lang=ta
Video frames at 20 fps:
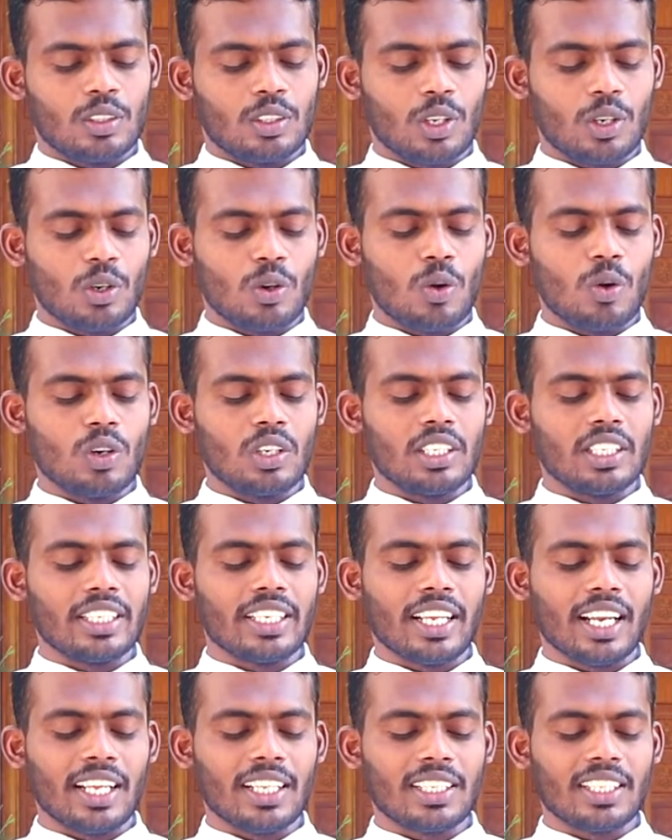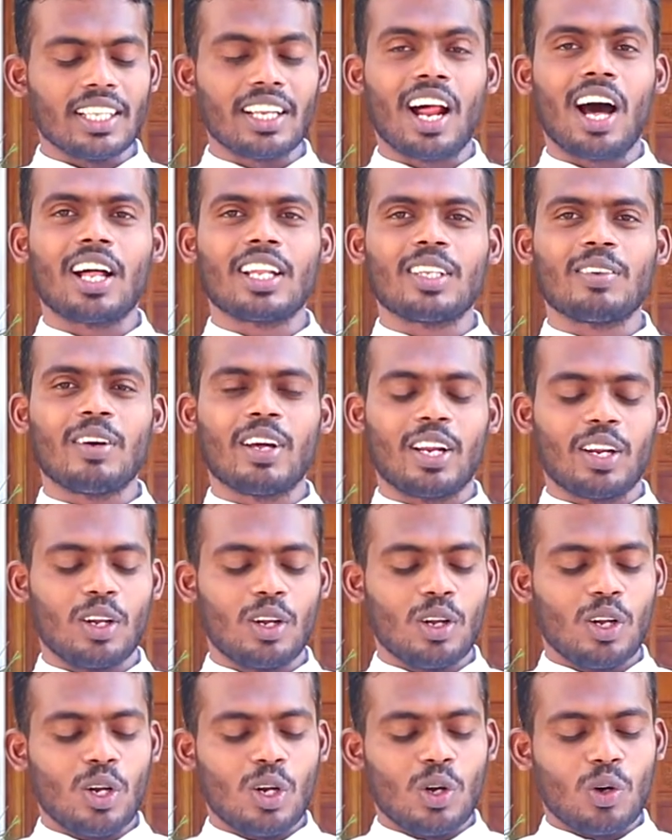என்னோடு இணைந்திராதவர்
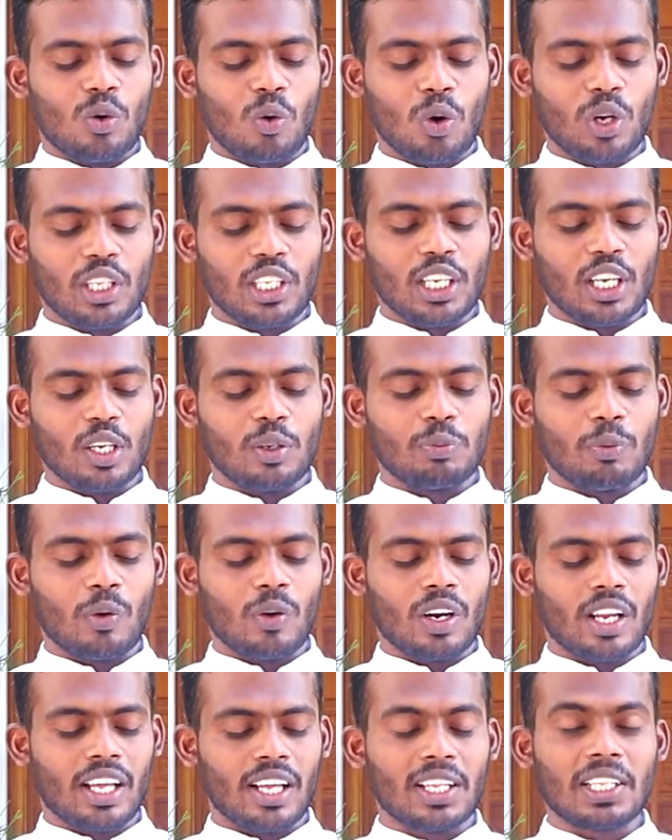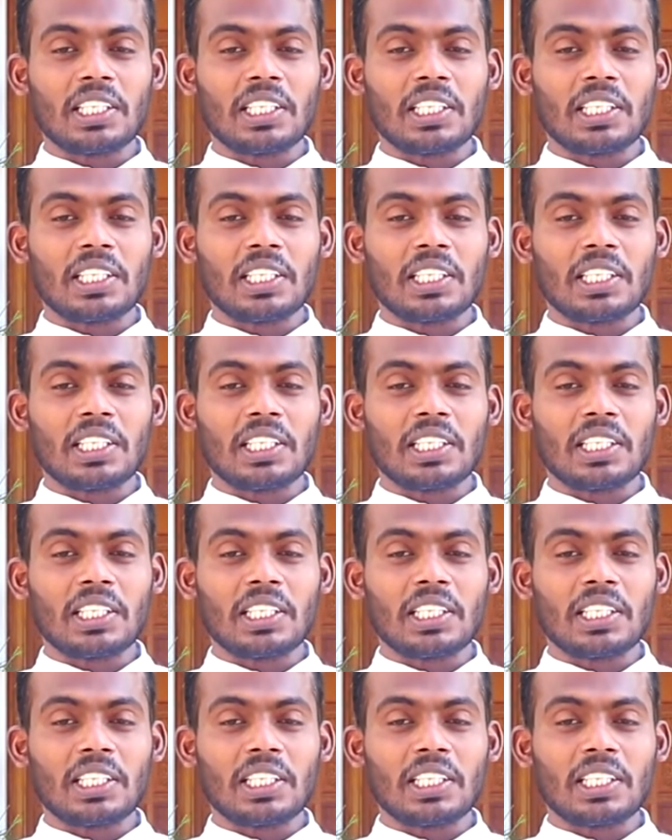கொடியை போல